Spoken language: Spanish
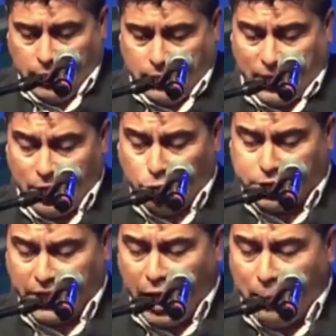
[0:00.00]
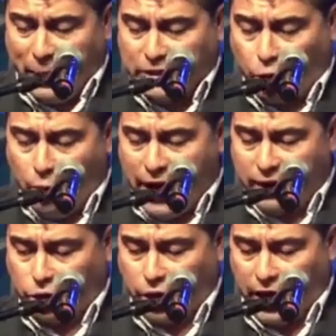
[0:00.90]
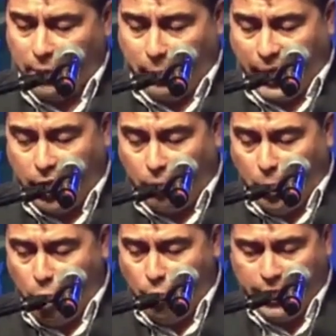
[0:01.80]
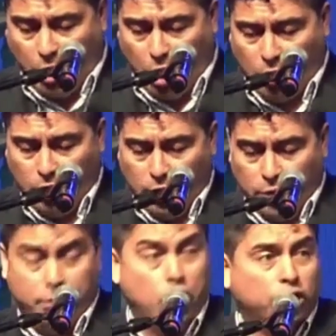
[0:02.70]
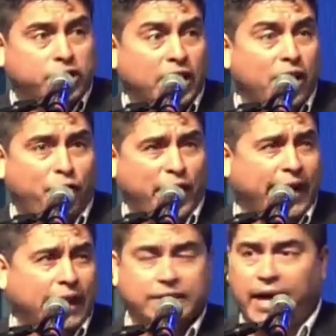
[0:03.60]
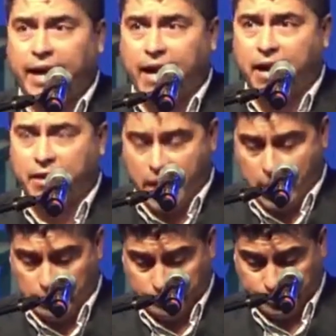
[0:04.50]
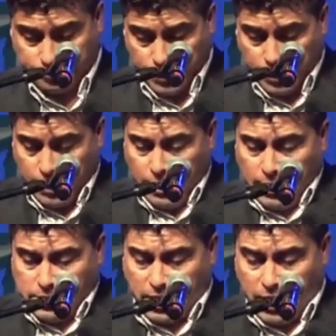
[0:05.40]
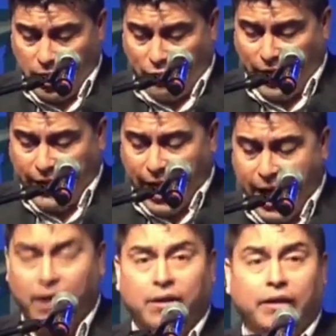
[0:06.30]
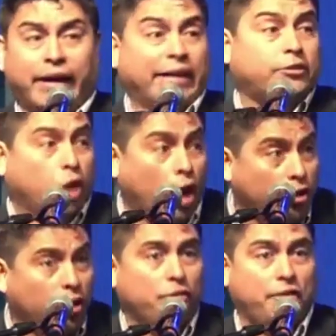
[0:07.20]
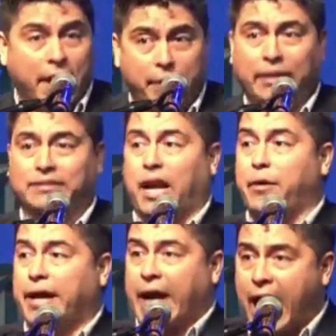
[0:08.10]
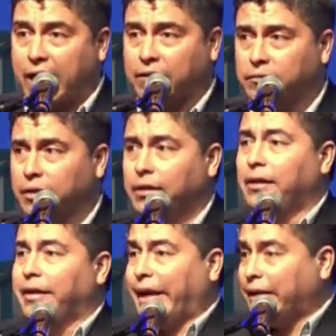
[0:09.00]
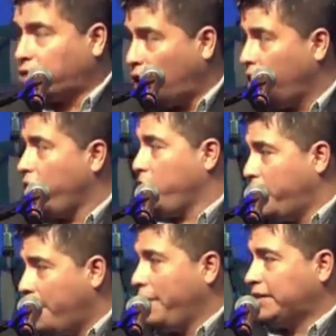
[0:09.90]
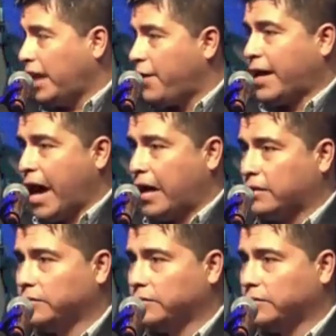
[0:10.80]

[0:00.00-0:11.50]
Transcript: Reducir el peso muerto del empleo público no significa echar a nadie, significa que todos deben trabajar que todos deben trabajar